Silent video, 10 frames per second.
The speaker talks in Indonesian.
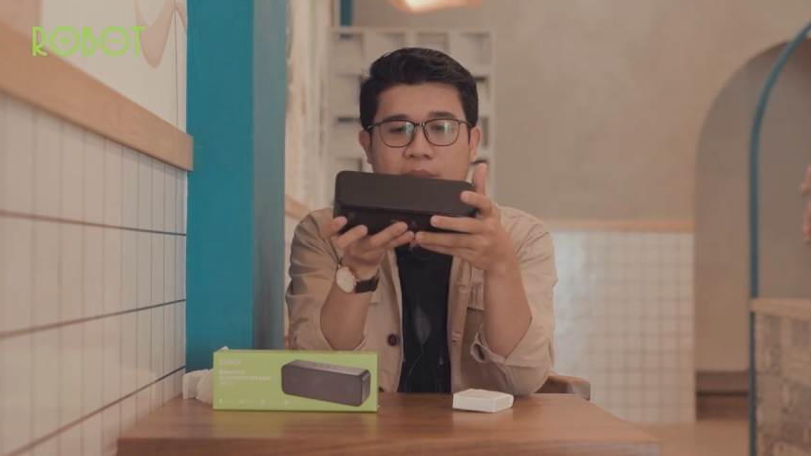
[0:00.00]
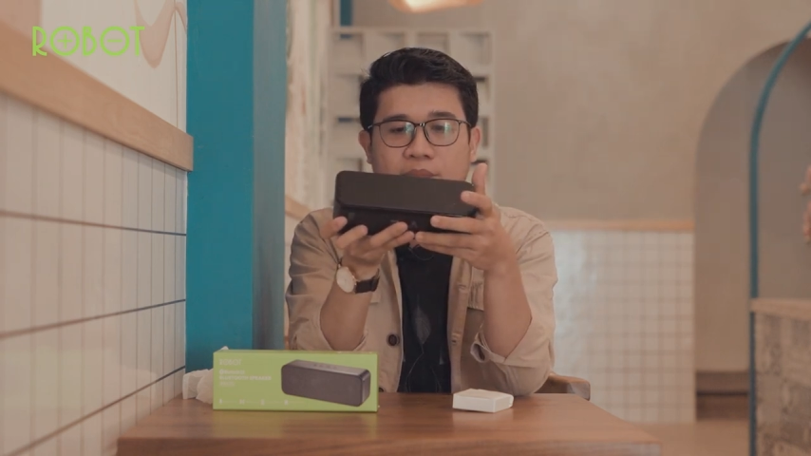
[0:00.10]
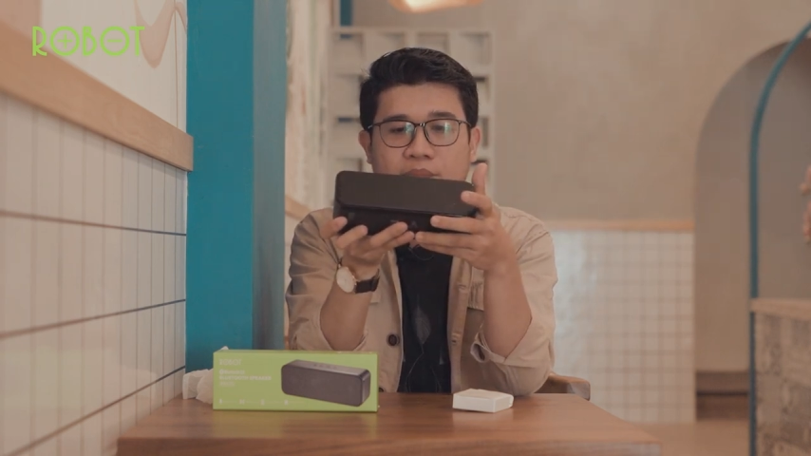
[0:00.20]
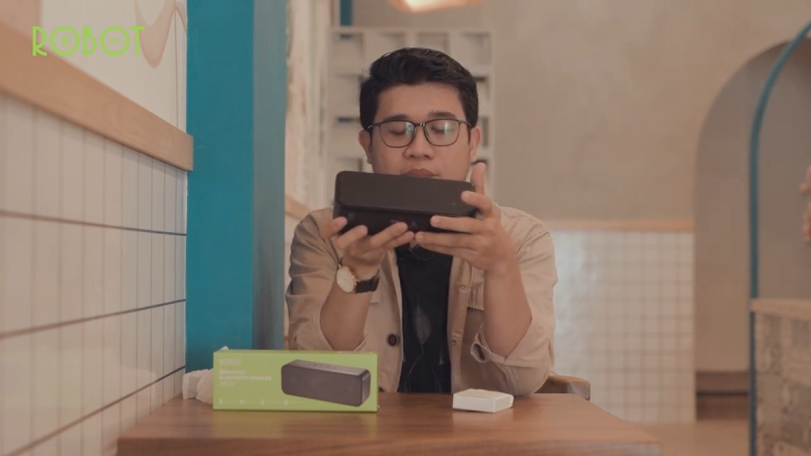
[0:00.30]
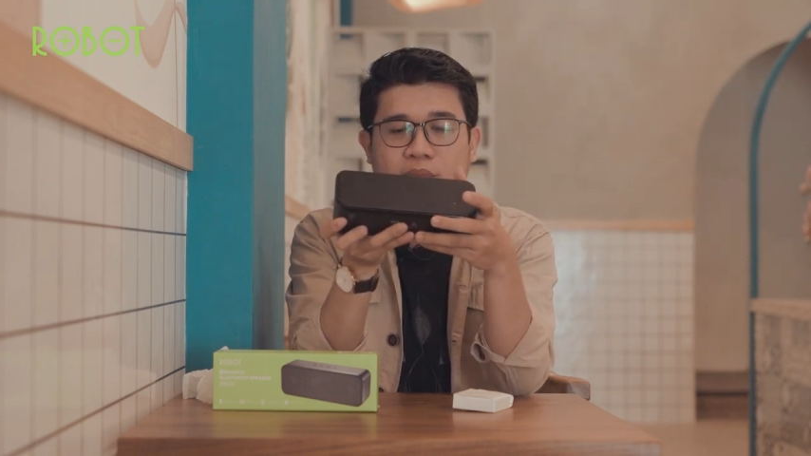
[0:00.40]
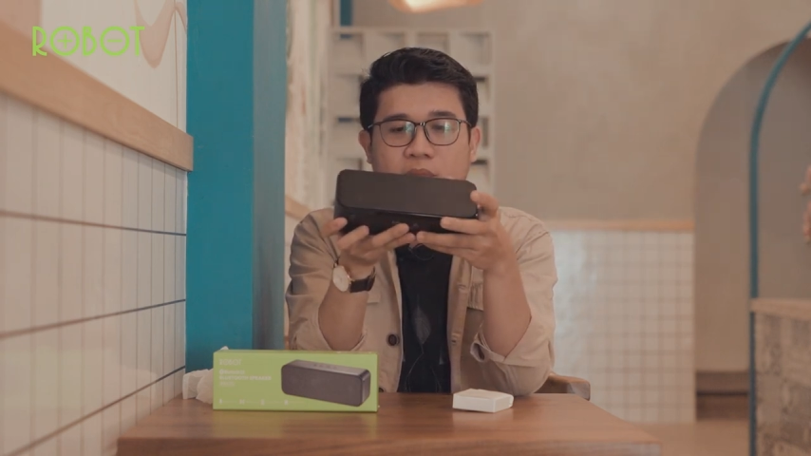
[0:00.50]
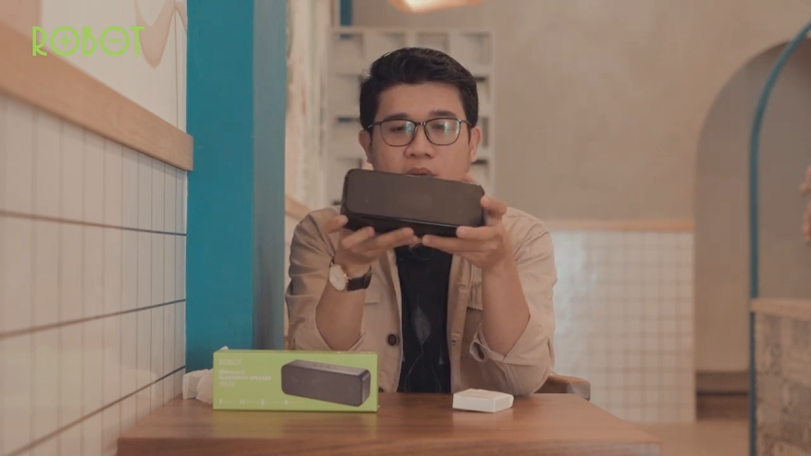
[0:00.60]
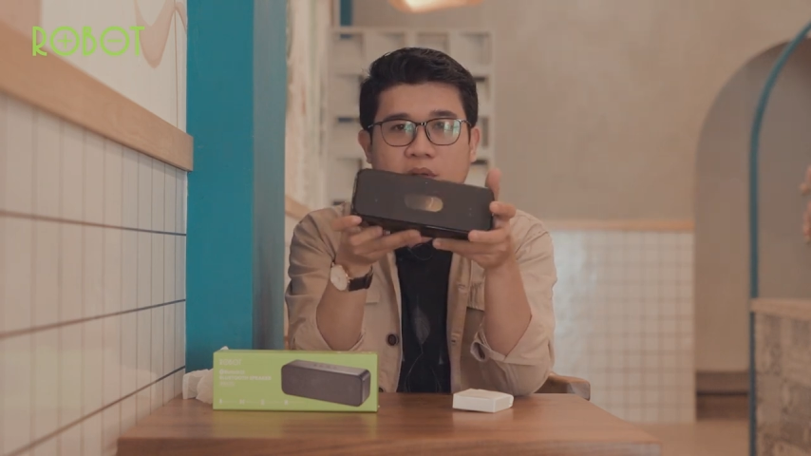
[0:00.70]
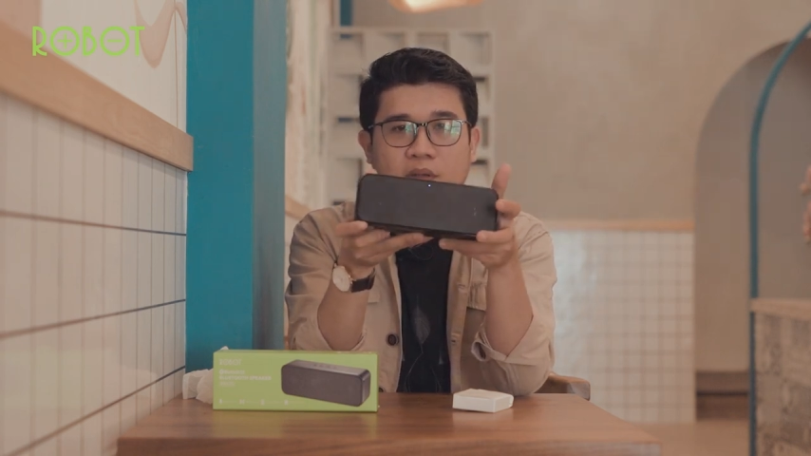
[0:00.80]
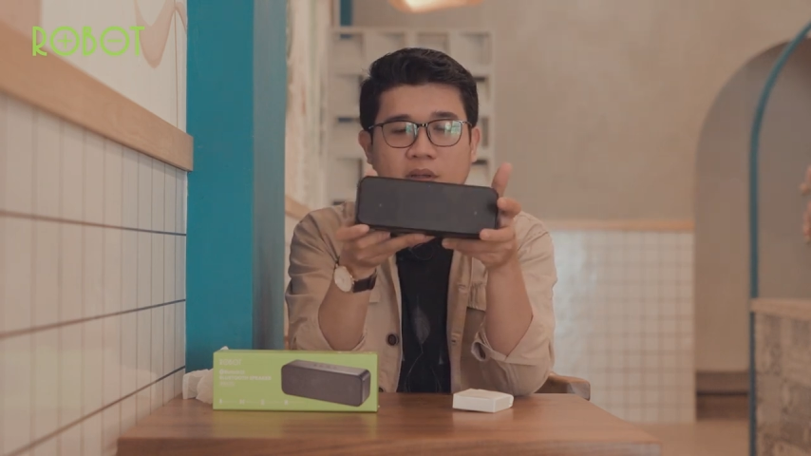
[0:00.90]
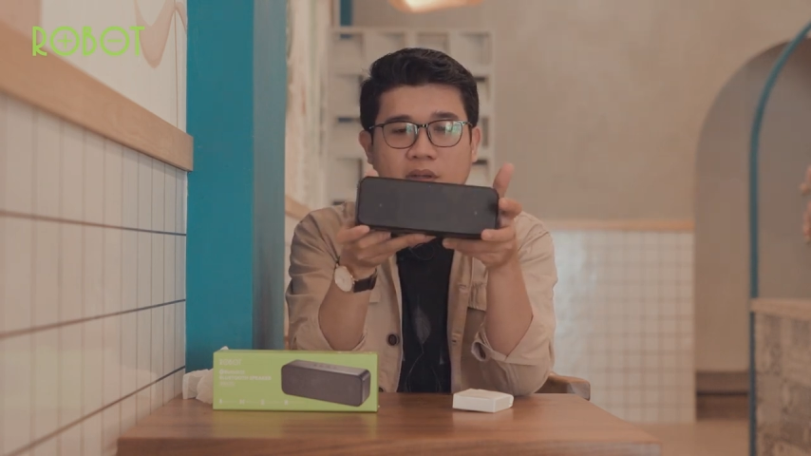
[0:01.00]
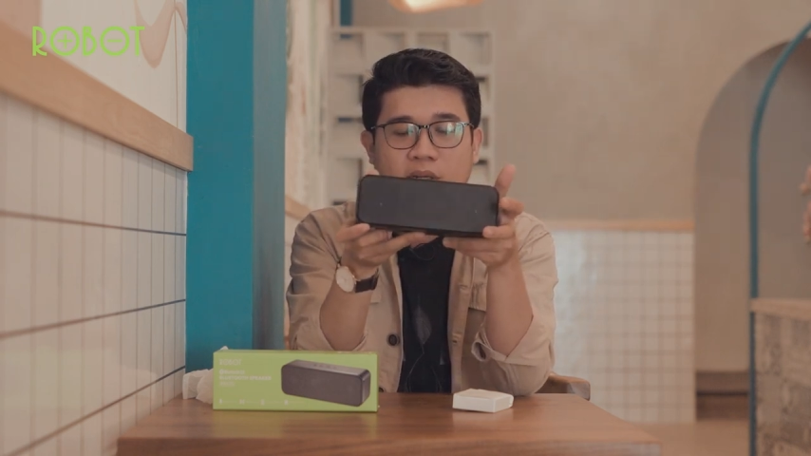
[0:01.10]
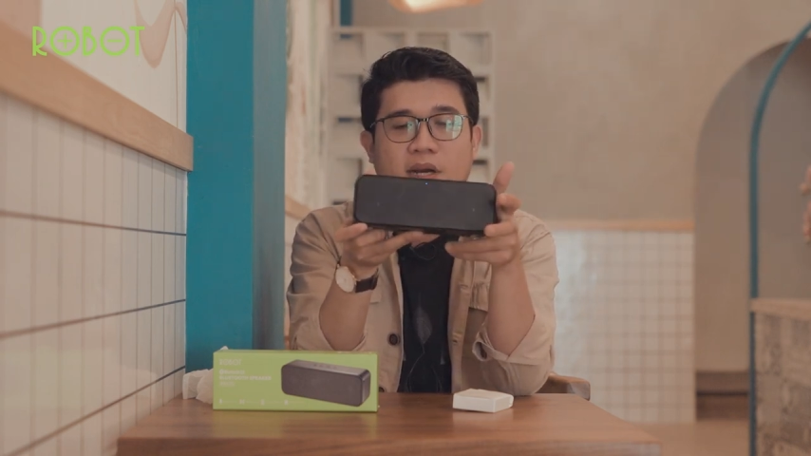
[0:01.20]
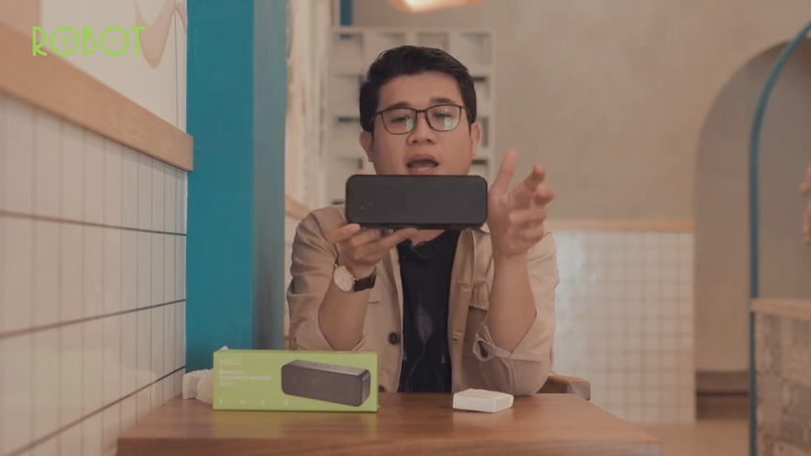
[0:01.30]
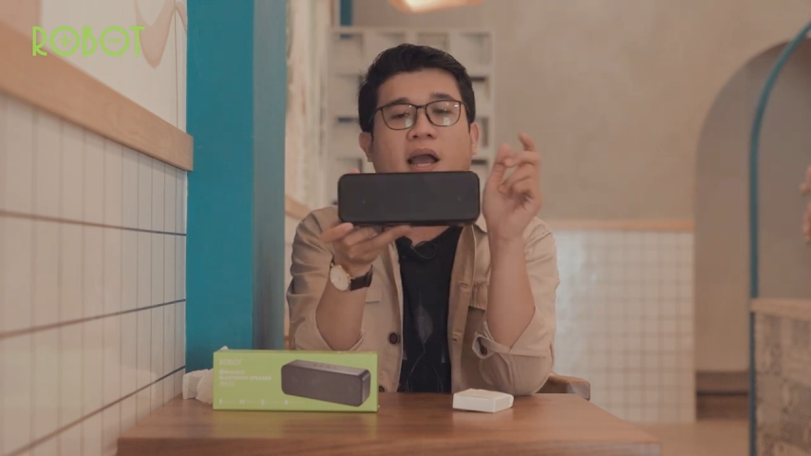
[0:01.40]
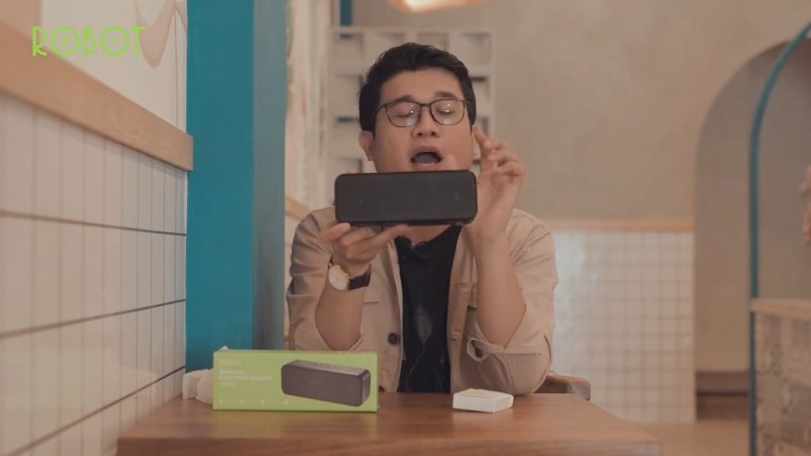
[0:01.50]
power on Nah,